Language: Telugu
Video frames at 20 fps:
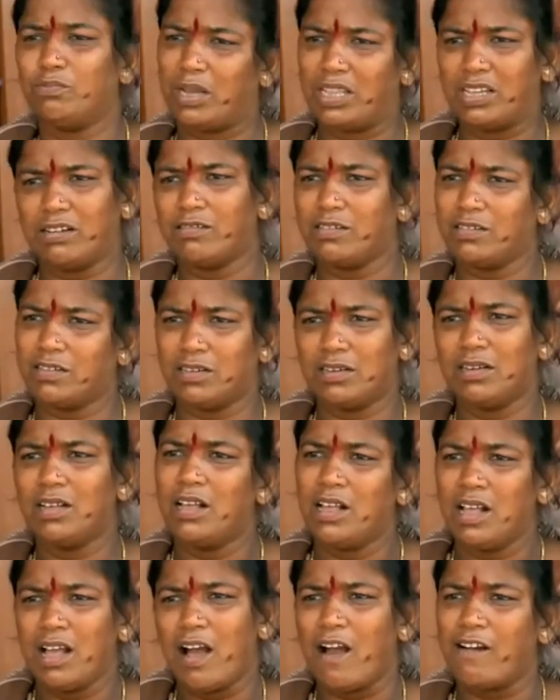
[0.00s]
బతుకు
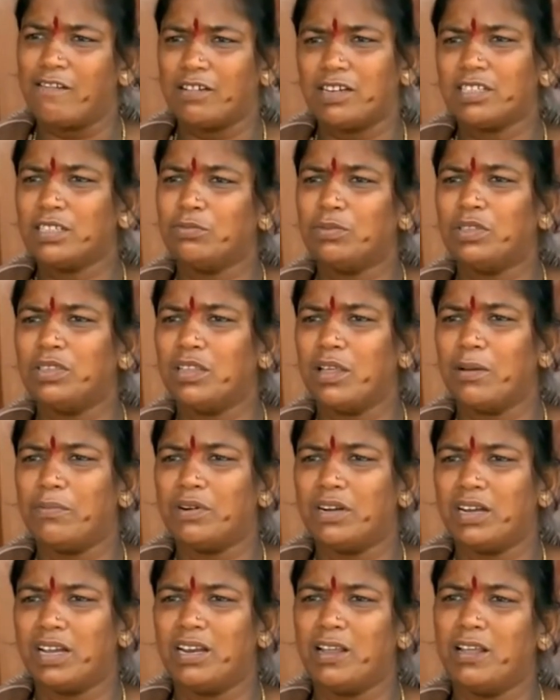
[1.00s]
అవకాశం ఉందేమో
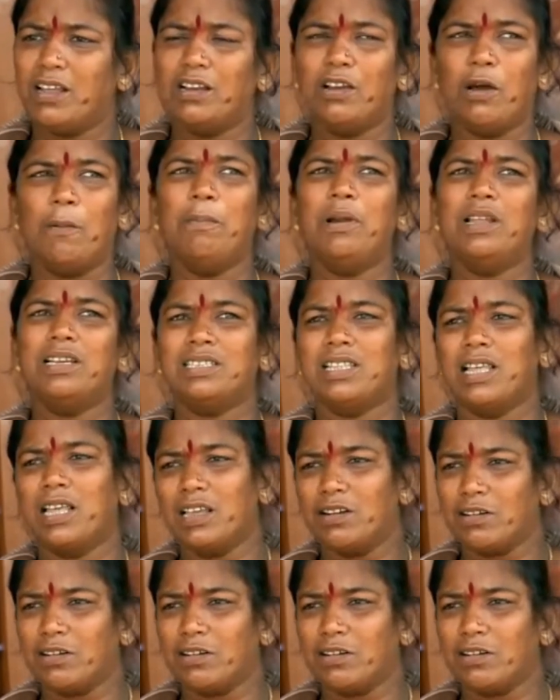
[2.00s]
కానీ డబ్బులు ఇస్తే